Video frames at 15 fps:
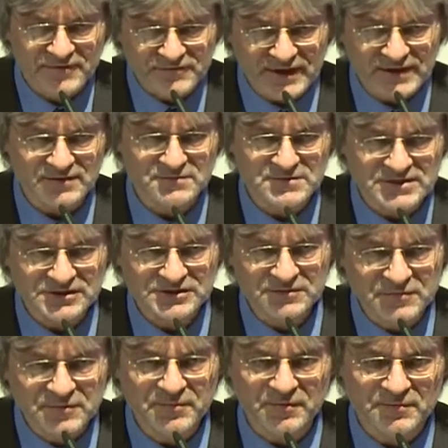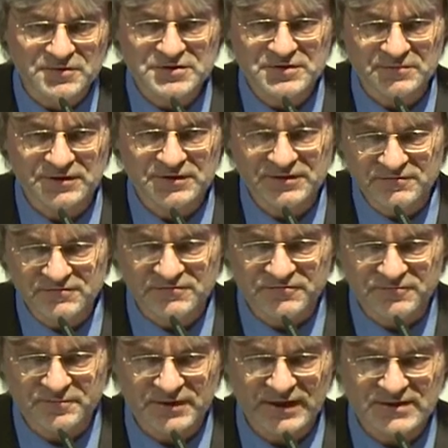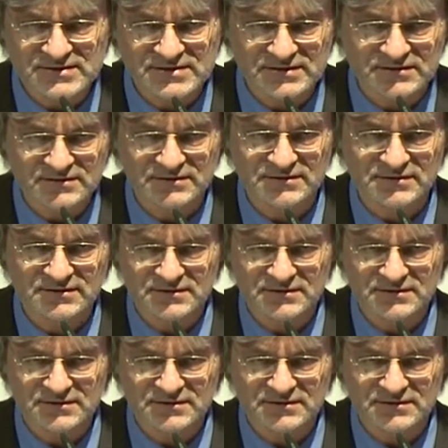w jakimś sensie my pomożemy im w pracy